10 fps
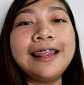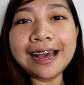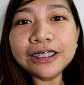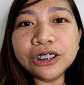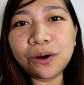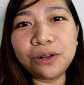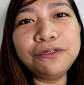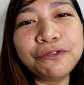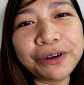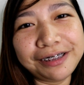That's
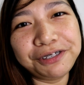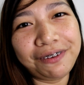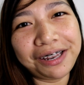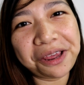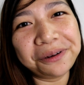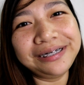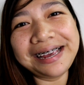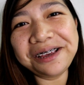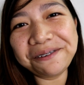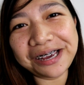all for this video.
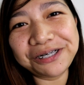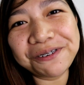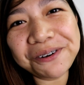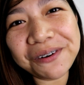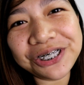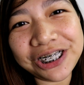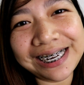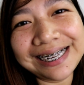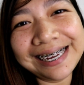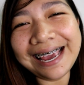Thank you guys for
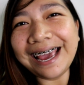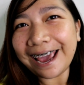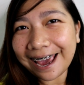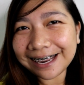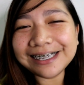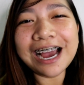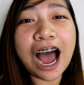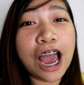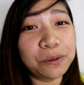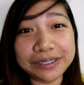watching and
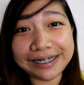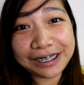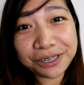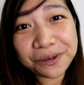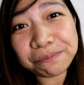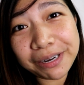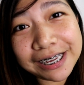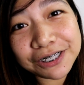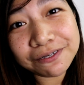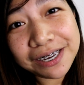I will see you in my
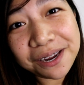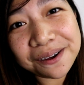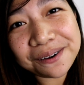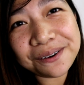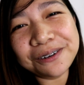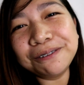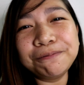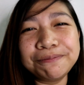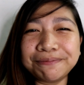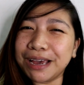next video.
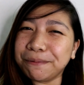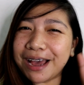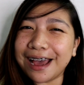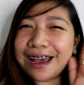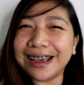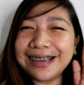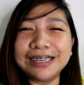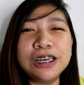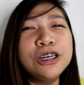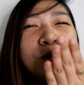
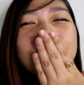Bye-bye!